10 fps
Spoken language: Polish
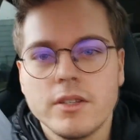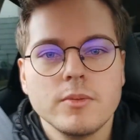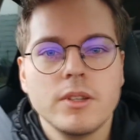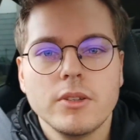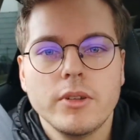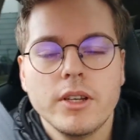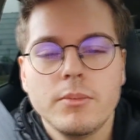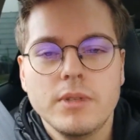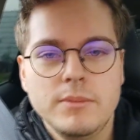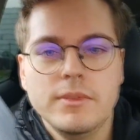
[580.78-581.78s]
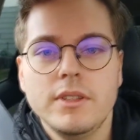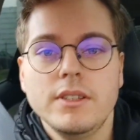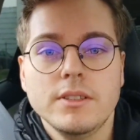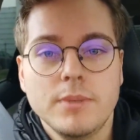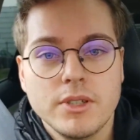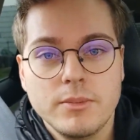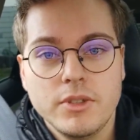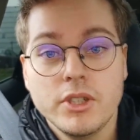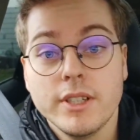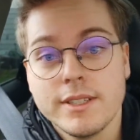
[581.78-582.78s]
to jest, nigdy tutaj nie byłem i
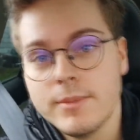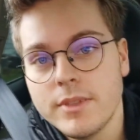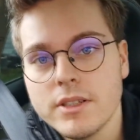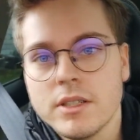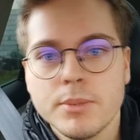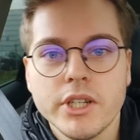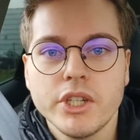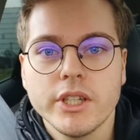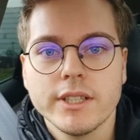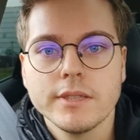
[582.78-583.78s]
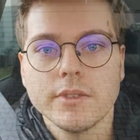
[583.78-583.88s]
zobaczymy, czy jest tam nasz sprzęcik na